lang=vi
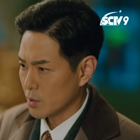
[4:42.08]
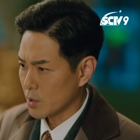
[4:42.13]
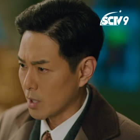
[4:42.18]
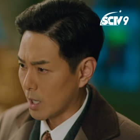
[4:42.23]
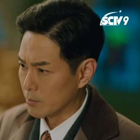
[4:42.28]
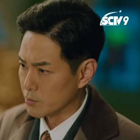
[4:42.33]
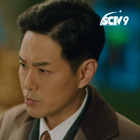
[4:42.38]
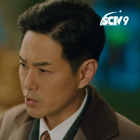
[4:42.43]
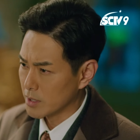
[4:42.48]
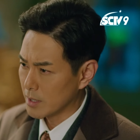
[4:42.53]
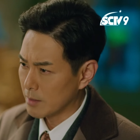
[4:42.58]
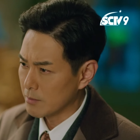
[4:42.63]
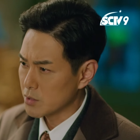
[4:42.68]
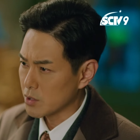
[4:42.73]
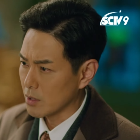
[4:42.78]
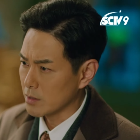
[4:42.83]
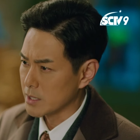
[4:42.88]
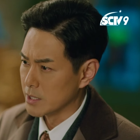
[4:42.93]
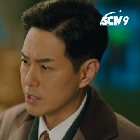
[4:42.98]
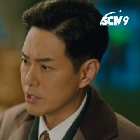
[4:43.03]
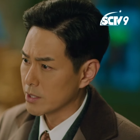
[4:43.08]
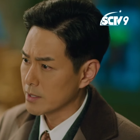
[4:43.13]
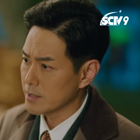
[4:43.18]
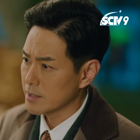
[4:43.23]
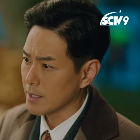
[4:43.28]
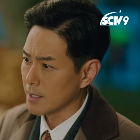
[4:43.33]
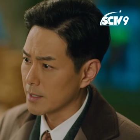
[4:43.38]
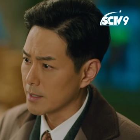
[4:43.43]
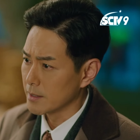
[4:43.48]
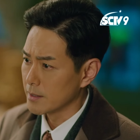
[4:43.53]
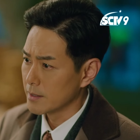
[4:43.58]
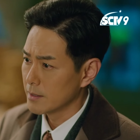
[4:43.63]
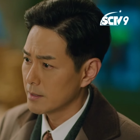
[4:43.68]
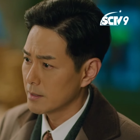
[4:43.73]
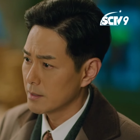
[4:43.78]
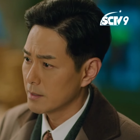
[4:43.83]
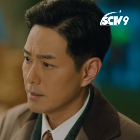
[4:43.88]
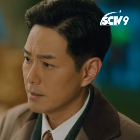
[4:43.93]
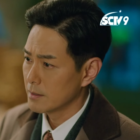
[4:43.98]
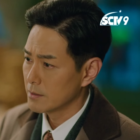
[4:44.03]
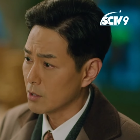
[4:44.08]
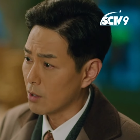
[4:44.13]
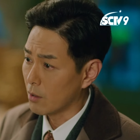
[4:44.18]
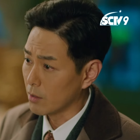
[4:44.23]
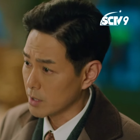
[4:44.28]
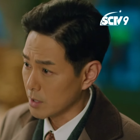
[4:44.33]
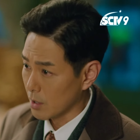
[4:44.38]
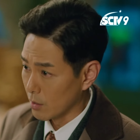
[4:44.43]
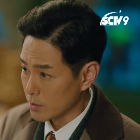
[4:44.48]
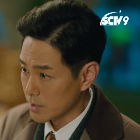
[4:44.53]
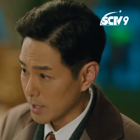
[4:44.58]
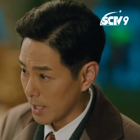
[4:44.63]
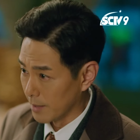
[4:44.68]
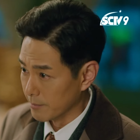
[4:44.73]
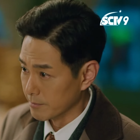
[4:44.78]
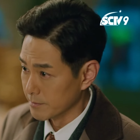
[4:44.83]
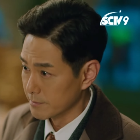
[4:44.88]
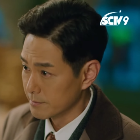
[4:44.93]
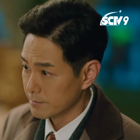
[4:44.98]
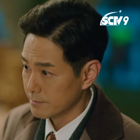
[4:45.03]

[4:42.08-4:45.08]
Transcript: Nhưng ngậm chìa khóa vàng chào đời Cũng rất thê thảm